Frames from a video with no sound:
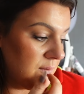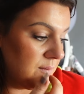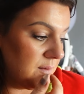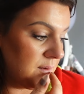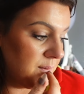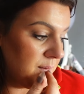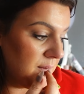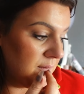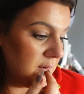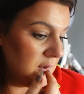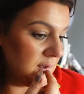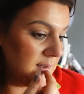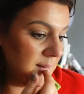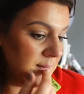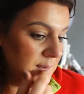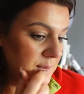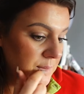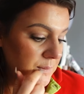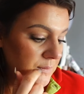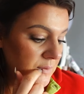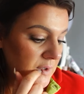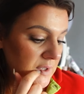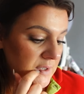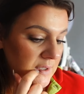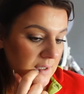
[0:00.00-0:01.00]
z powrotem,
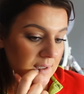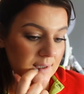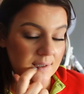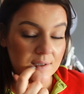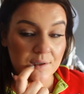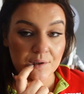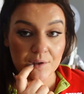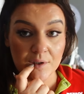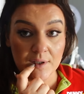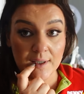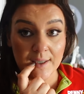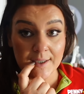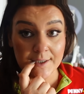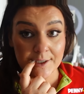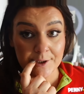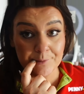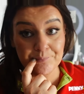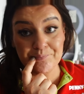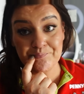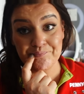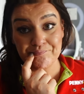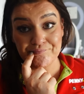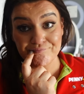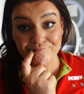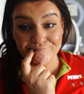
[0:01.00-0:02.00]
żebym wiedziała co i jak
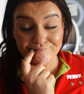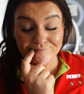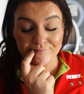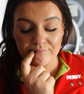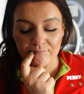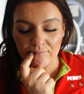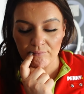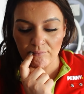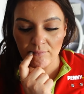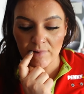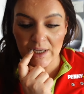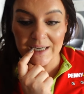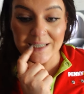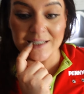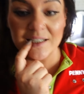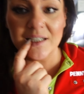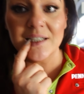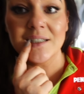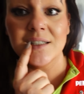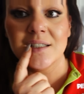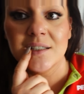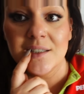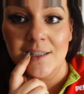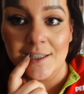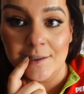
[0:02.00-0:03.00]

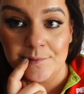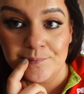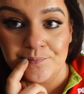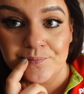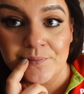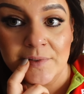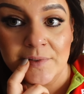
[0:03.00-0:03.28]
i tyle